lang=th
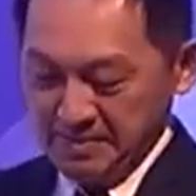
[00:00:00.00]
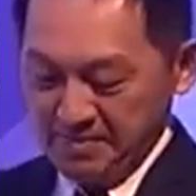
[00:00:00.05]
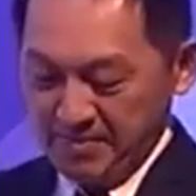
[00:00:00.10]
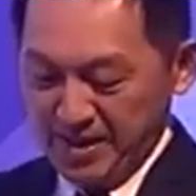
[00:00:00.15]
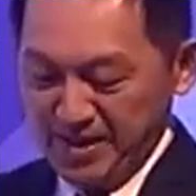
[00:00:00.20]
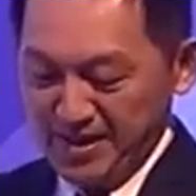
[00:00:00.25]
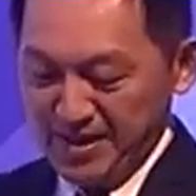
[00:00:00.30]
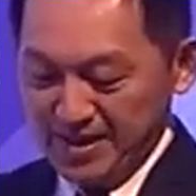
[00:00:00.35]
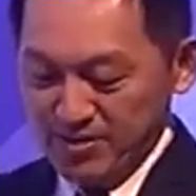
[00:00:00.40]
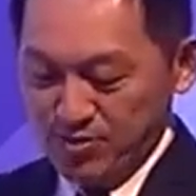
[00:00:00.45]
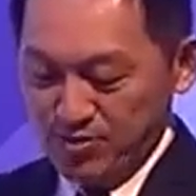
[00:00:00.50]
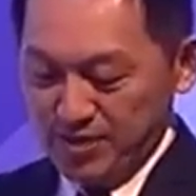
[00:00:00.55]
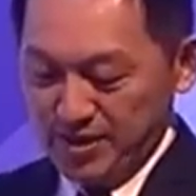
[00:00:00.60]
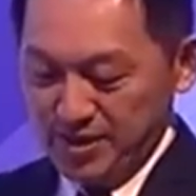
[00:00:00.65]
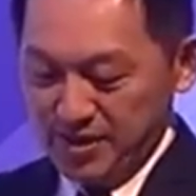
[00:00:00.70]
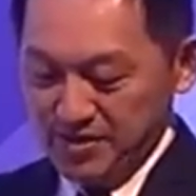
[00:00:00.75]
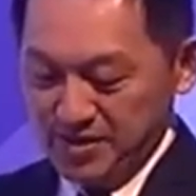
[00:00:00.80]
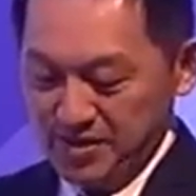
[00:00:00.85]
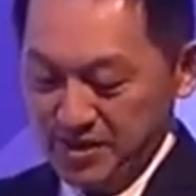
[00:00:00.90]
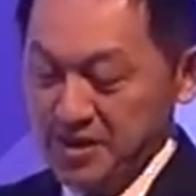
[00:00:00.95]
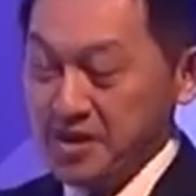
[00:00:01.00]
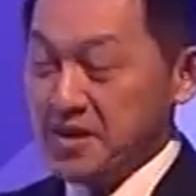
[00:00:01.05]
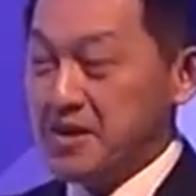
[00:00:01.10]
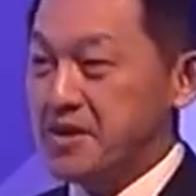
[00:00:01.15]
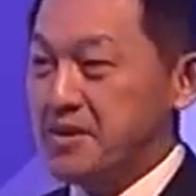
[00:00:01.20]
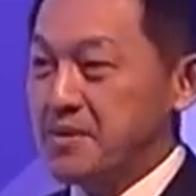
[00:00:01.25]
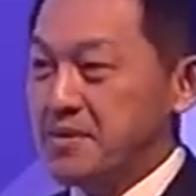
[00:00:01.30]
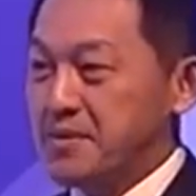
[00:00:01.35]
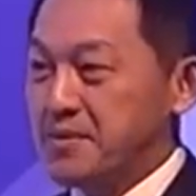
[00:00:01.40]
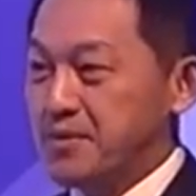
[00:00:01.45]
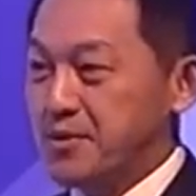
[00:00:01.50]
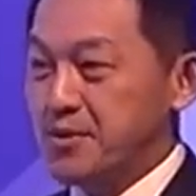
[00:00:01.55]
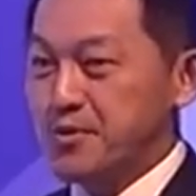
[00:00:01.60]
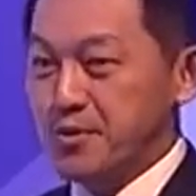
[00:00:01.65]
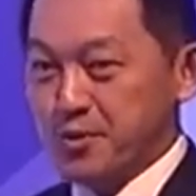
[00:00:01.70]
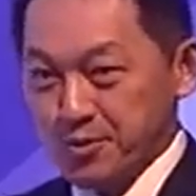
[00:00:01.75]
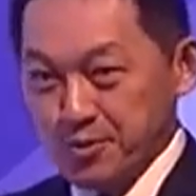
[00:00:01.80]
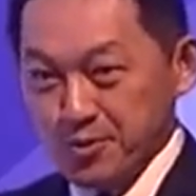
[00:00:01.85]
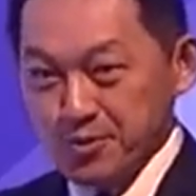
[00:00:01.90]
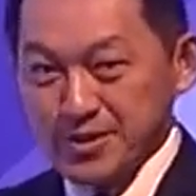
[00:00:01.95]
เป็นนักธุรกิจที่
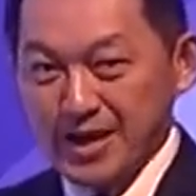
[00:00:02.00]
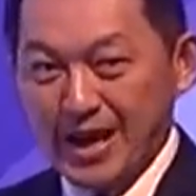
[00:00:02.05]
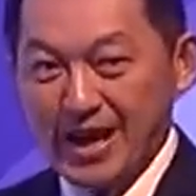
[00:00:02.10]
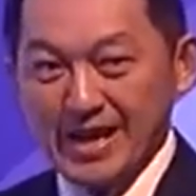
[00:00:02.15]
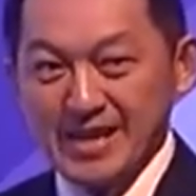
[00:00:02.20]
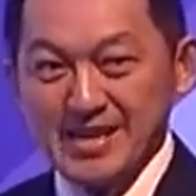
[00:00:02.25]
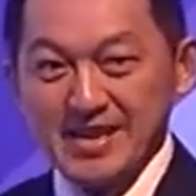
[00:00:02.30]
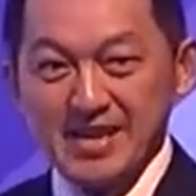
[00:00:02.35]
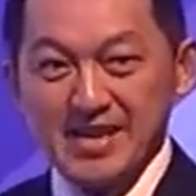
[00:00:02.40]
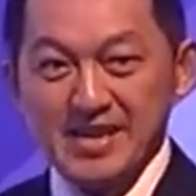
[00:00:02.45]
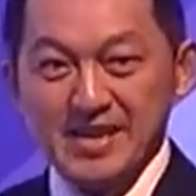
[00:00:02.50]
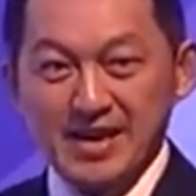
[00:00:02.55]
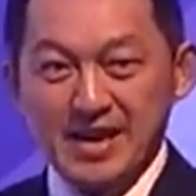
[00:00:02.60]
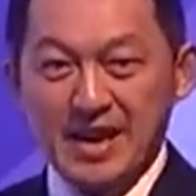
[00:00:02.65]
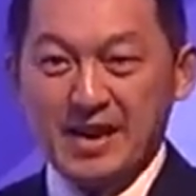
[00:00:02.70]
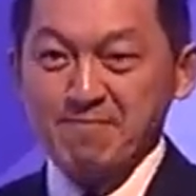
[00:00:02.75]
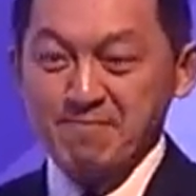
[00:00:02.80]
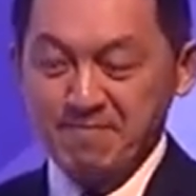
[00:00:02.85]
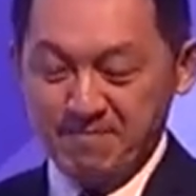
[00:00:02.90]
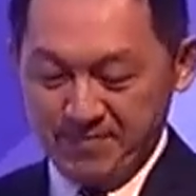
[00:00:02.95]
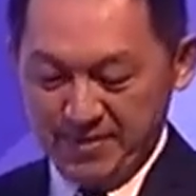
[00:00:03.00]
คุ้นตากันดีนะครับ